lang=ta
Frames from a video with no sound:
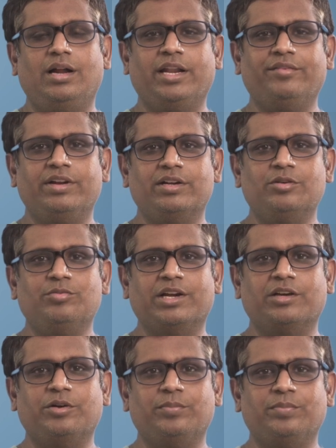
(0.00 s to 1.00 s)
அனைவருக்கும்
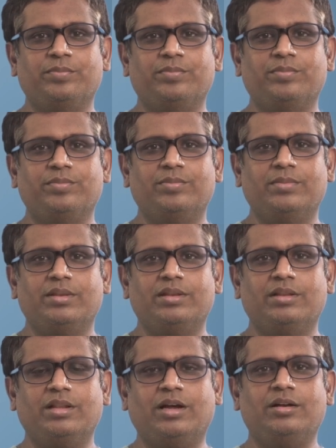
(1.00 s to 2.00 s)
வணக்கம்
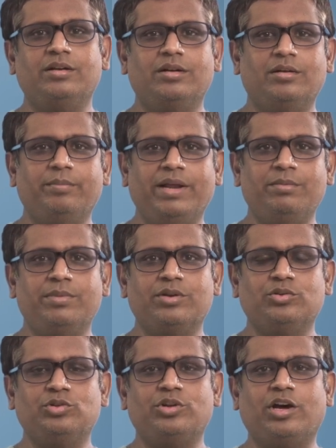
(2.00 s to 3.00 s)
நான்
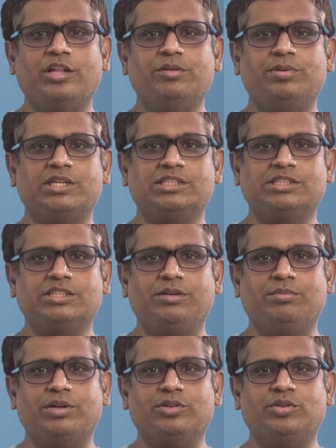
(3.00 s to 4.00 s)
மேல்மருவத்தூர் ஆதிபராசக்தி
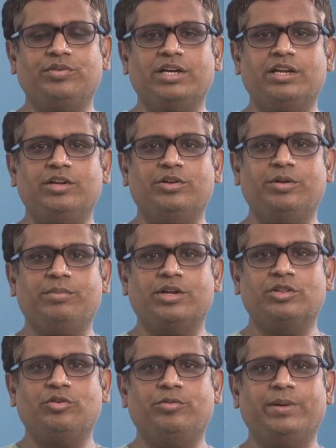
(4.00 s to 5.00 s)
மருத்துவக் கல்லூரி
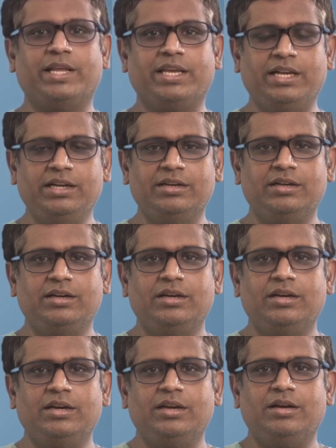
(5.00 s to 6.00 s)
மருத்துவமனையில்
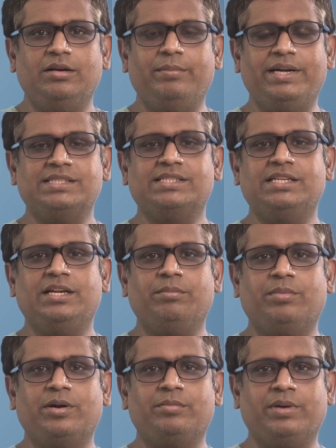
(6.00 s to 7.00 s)
மெடிசன்
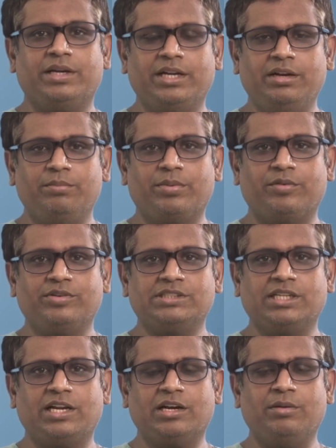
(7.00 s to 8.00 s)
டிபார்ட்மெண்ட்டில்
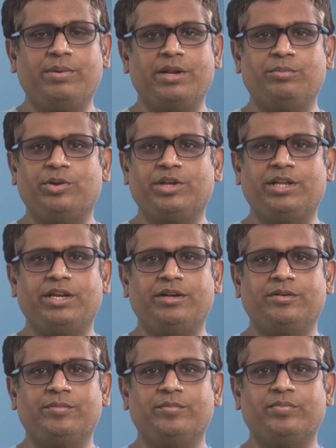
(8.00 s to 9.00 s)
ப்ரொஃபஸராக
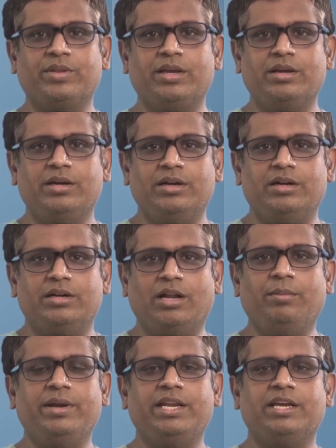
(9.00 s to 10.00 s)
பணிபுரிகிறேன்
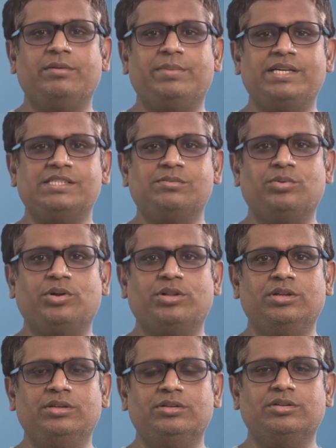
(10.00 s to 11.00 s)
நாம் இன்றைக்கி பேச
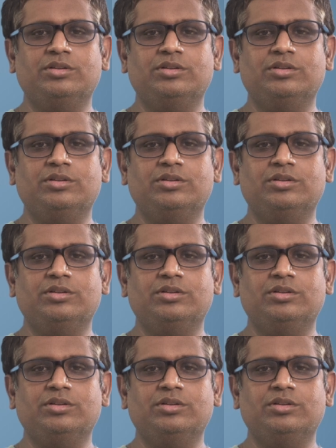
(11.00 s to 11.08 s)
போகிறது